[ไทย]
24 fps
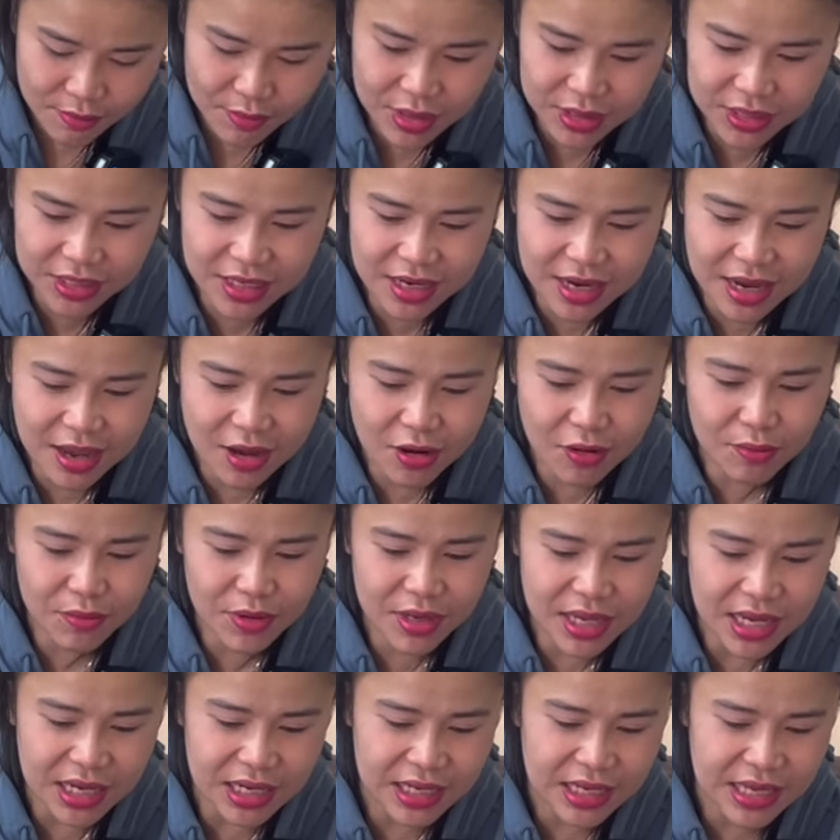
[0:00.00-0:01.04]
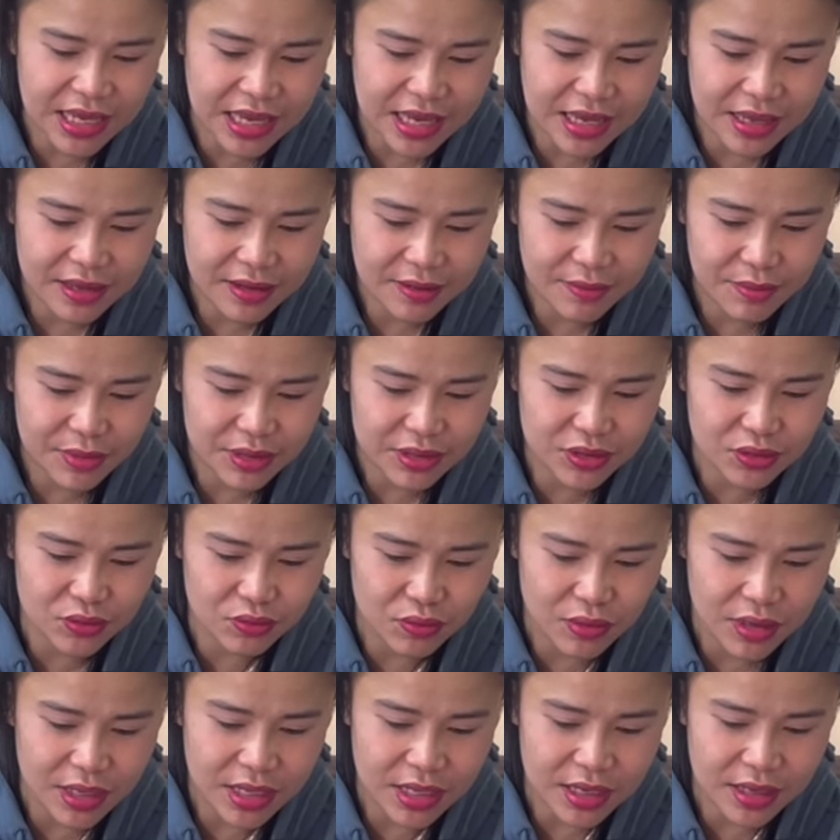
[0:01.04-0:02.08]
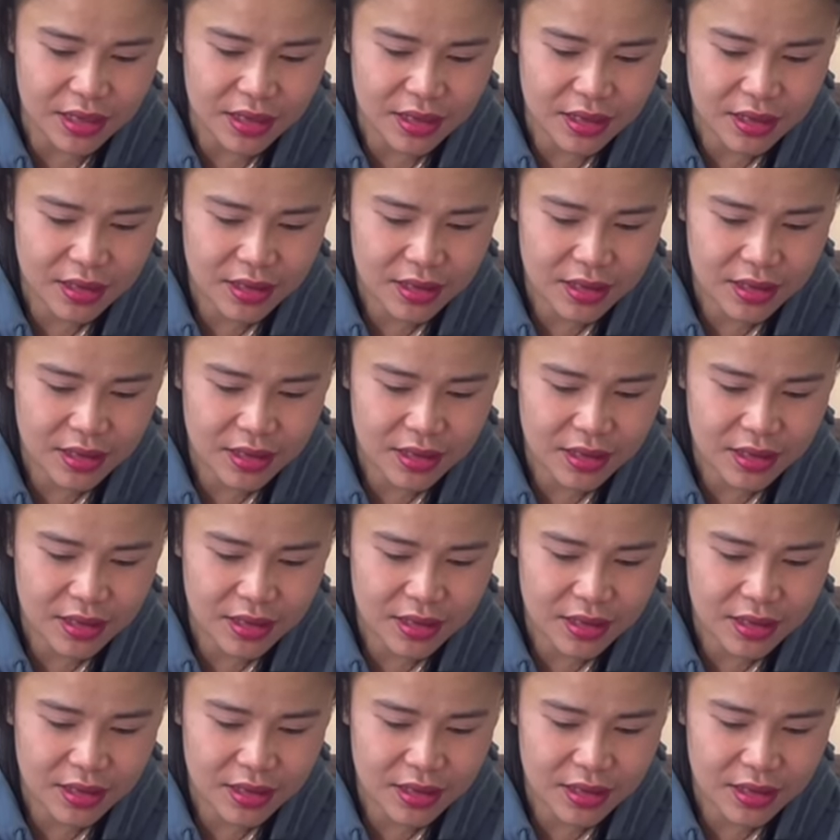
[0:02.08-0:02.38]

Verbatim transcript: บางเถื่อไอของประหยัดแกะ มันสวยอะ